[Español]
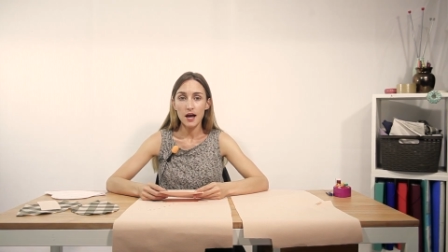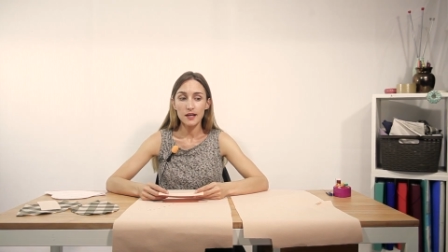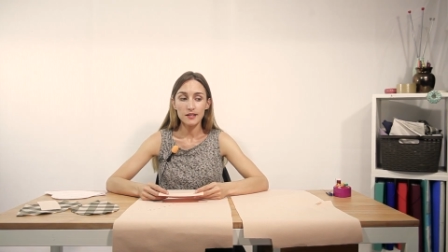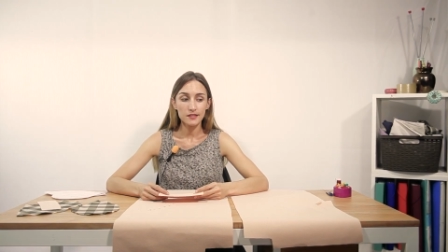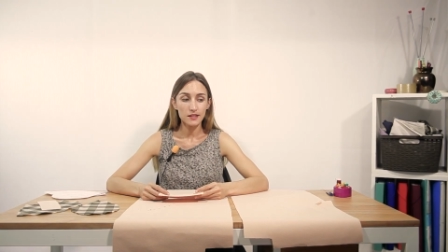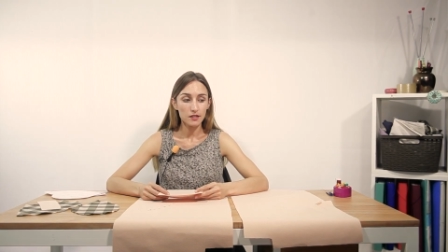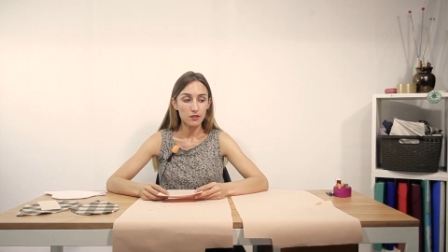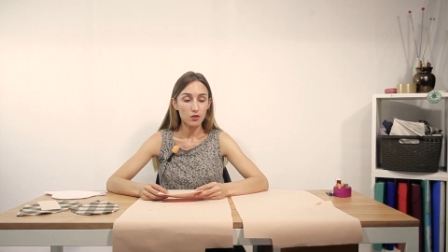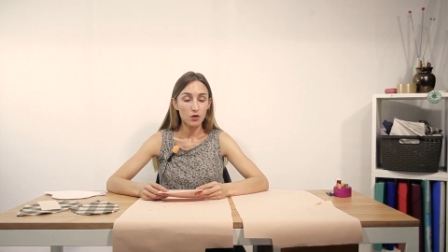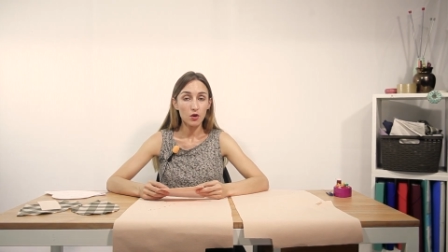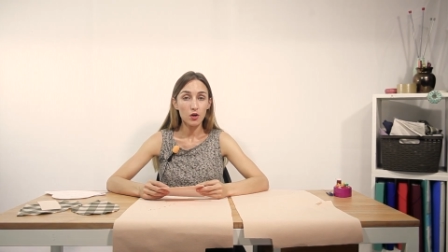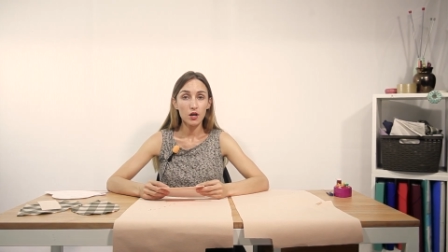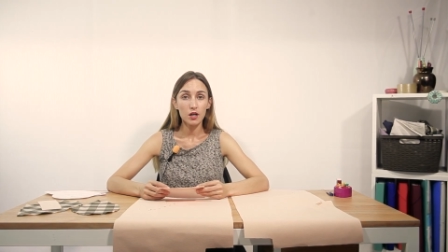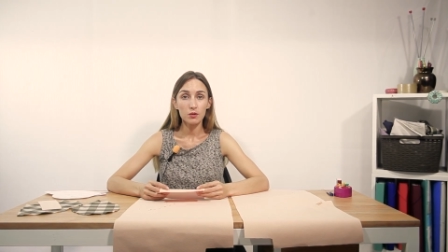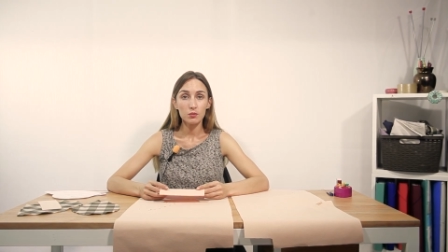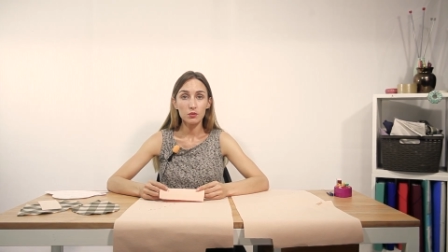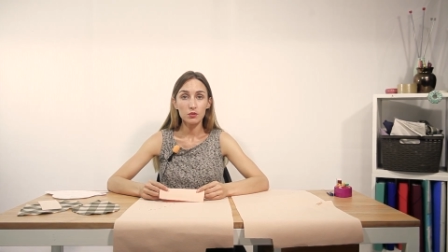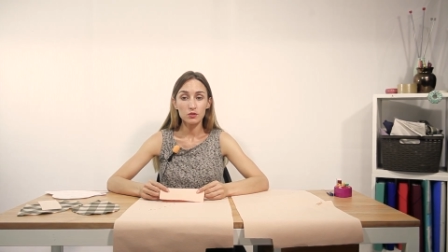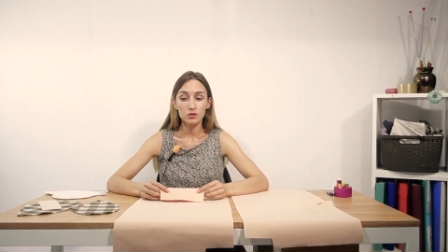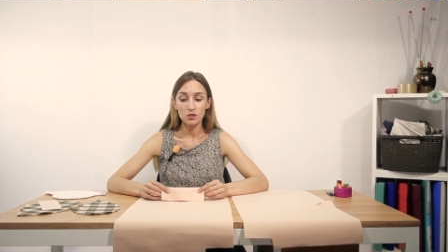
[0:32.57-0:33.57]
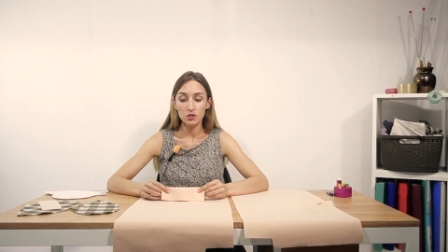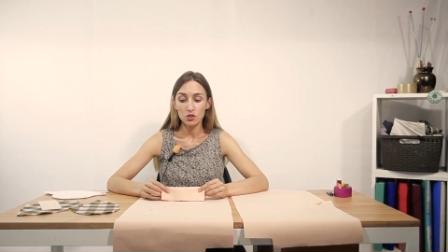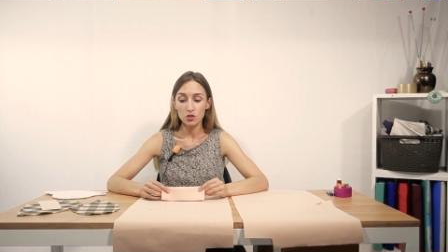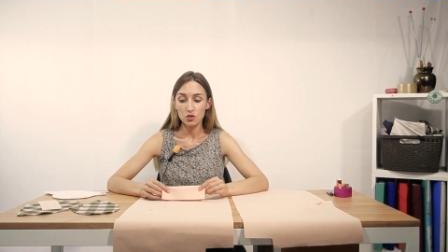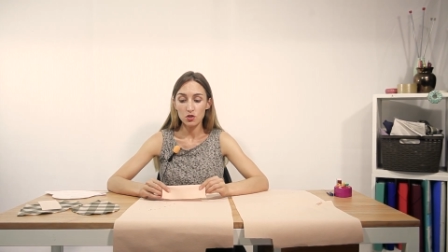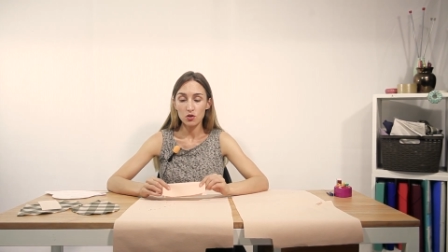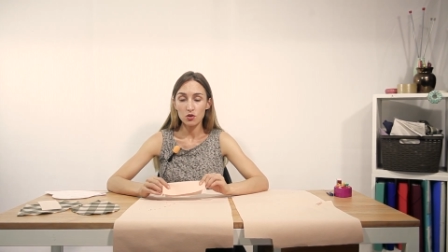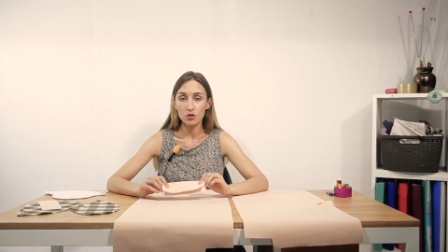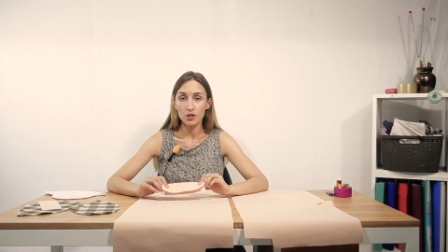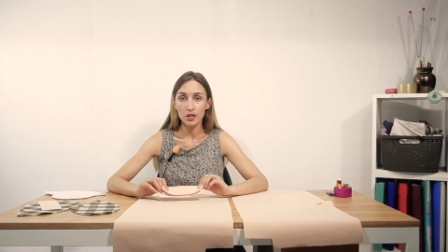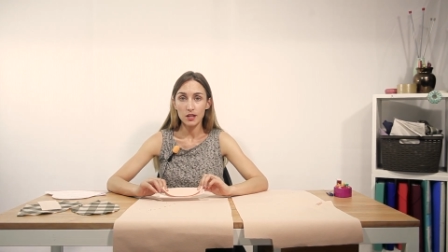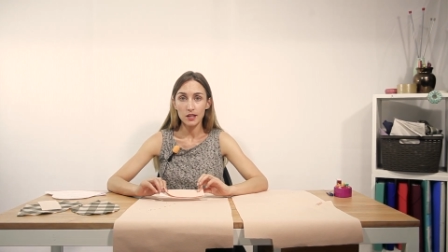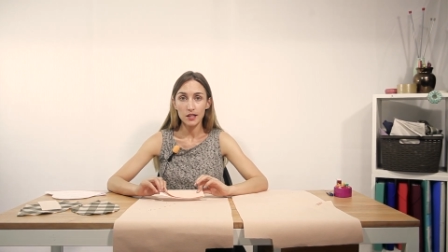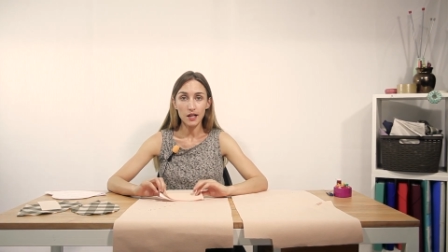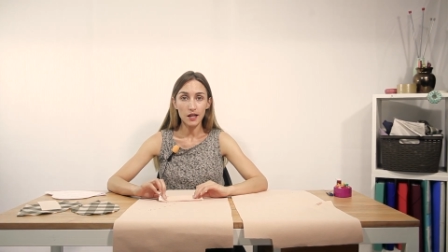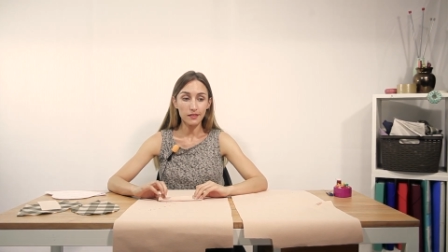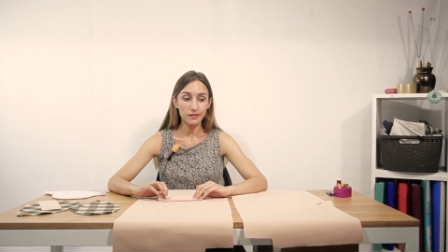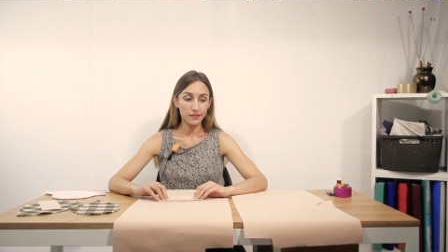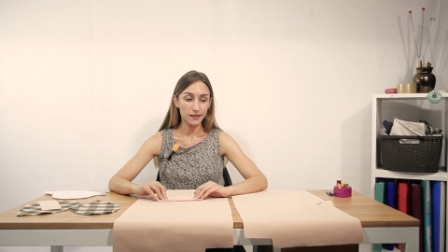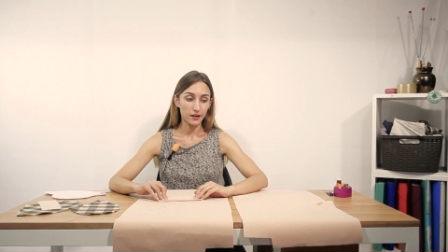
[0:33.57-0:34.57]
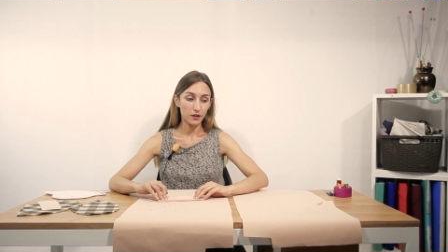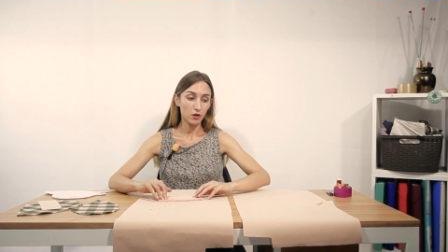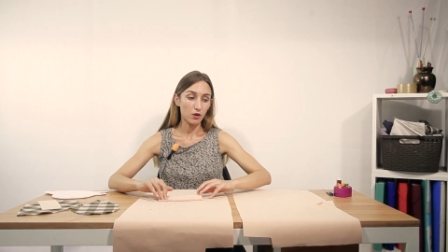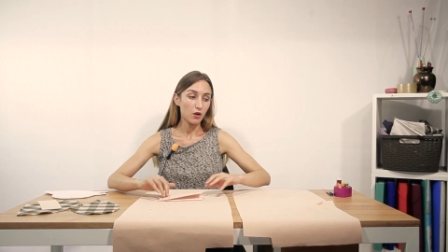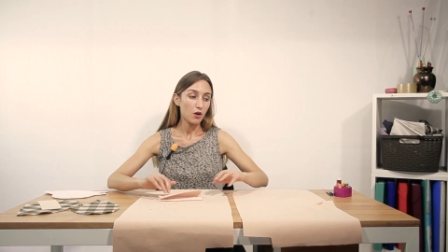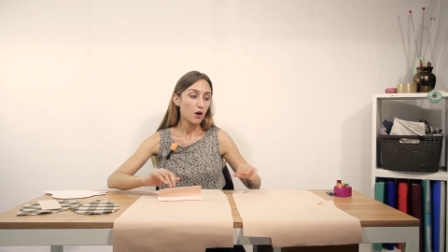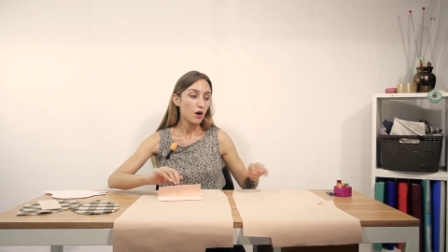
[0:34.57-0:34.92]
haciendo el bolsillo del delantero.